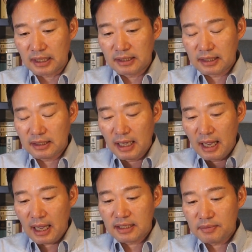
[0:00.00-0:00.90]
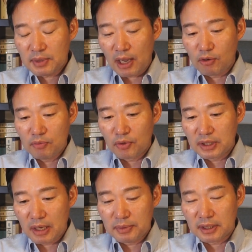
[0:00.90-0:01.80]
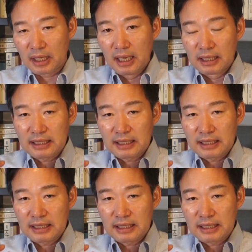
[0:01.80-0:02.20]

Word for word: 근데 그 핵심 내용은 뭐냐면